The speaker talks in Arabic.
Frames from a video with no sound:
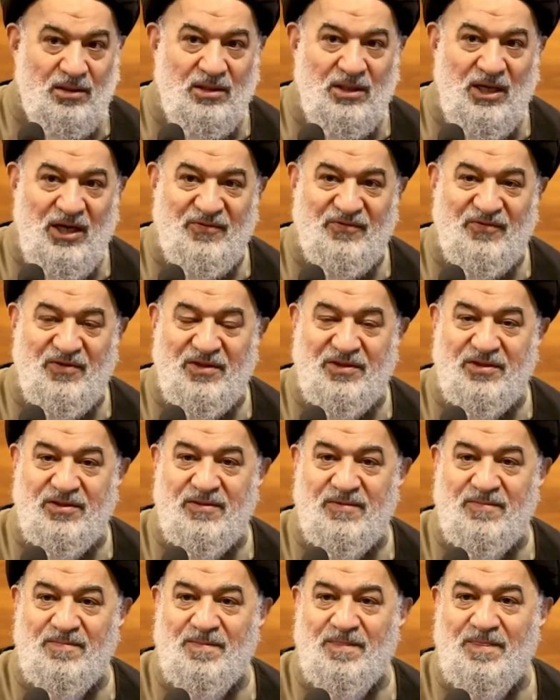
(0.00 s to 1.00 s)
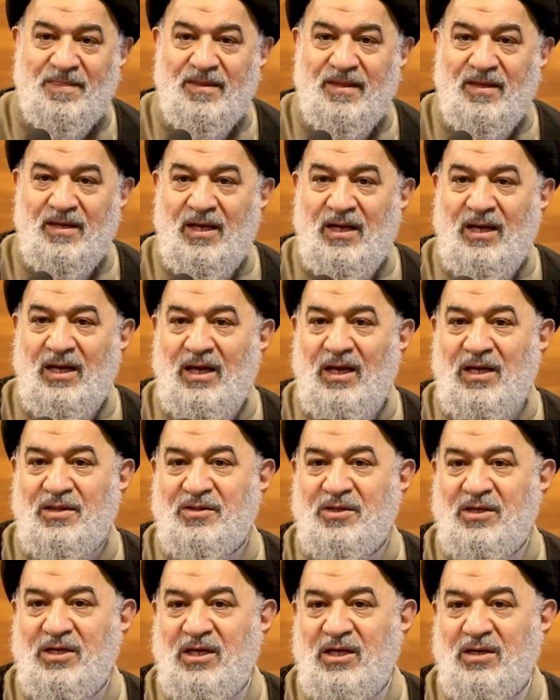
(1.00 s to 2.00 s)
يحفظ
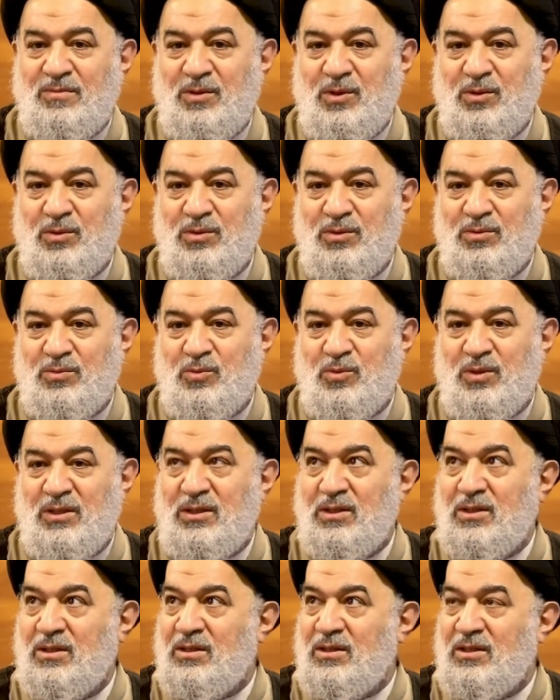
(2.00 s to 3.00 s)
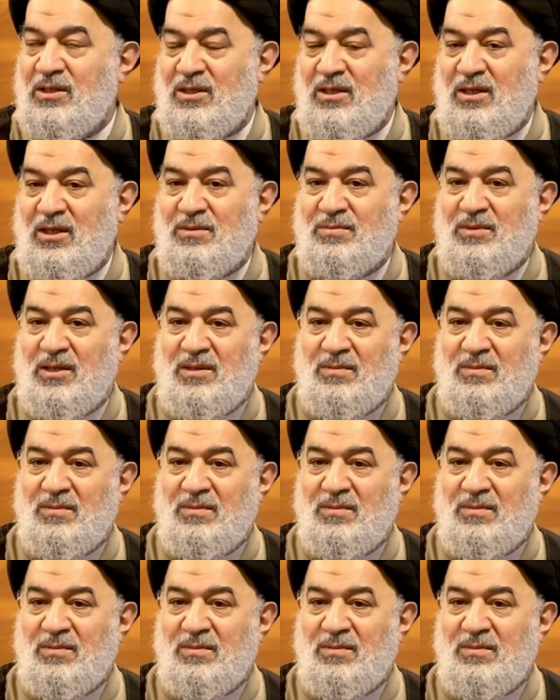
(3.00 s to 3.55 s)
الحاضرين منهم ويرحم